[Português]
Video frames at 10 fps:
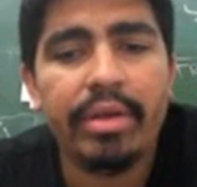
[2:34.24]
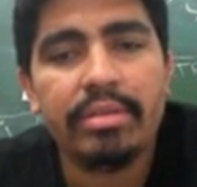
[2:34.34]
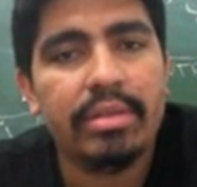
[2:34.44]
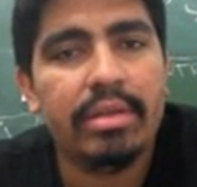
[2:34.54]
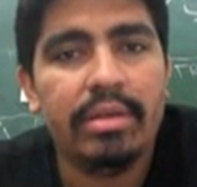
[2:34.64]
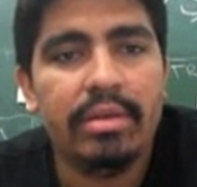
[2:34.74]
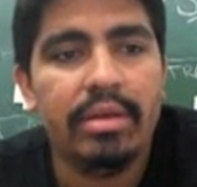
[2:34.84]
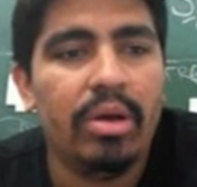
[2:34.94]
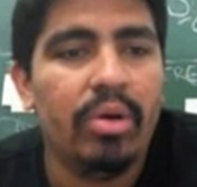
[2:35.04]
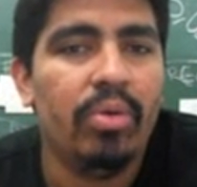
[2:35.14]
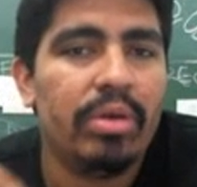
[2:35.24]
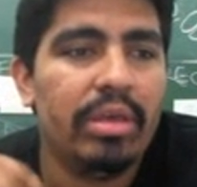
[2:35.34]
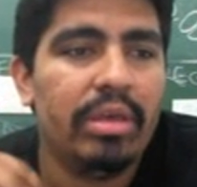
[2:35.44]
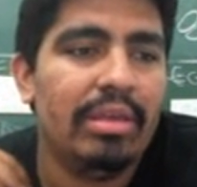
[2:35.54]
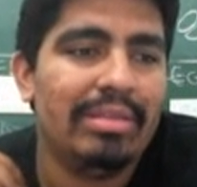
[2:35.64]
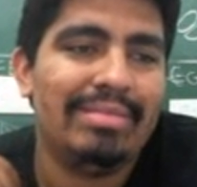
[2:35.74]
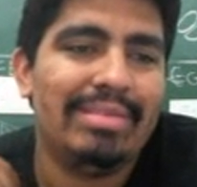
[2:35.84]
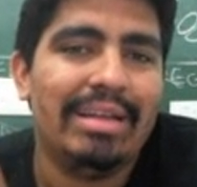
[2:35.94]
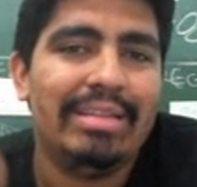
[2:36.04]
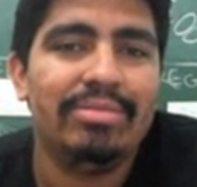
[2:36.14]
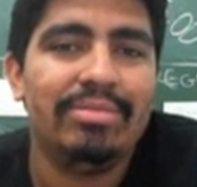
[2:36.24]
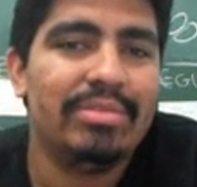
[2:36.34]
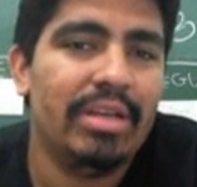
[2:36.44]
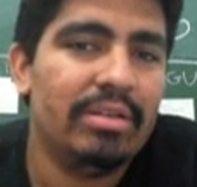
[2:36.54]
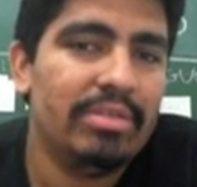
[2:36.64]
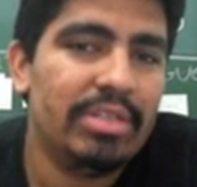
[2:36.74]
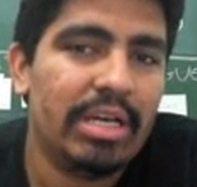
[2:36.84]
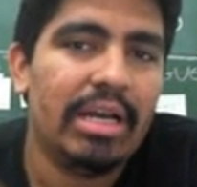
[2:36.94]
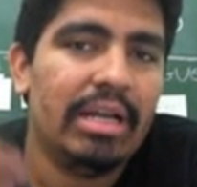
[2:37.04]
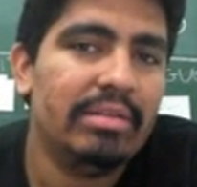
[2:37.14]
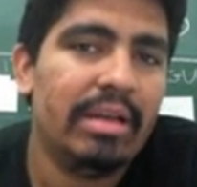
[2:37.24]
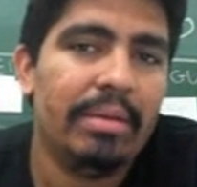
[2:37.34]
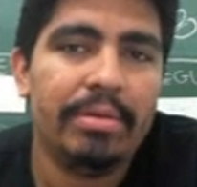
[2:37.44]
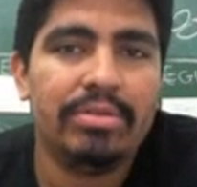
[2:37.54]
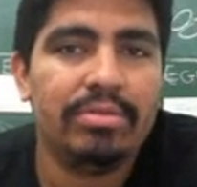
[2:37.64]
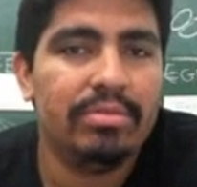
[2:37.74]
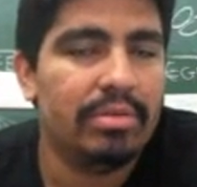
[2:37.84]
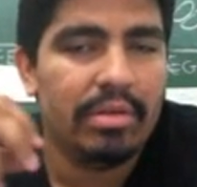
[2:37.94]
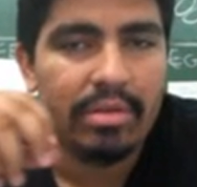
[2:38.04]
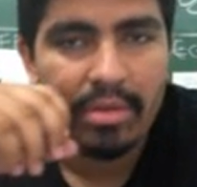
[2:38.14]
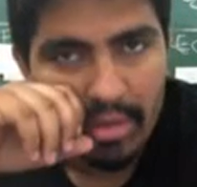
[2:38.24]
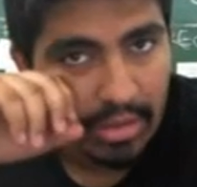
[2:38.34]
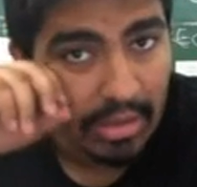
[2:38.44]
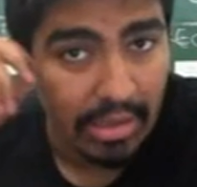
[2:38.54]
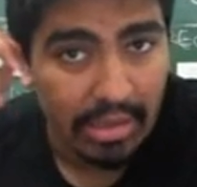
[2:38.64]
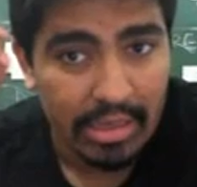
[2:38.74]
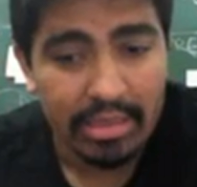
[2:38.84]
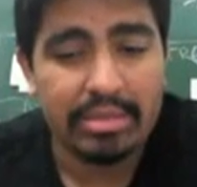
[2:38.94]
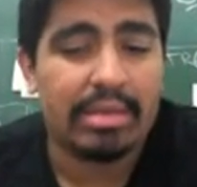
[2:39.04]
entre o que está denunciando de errado e a pessoa, e eles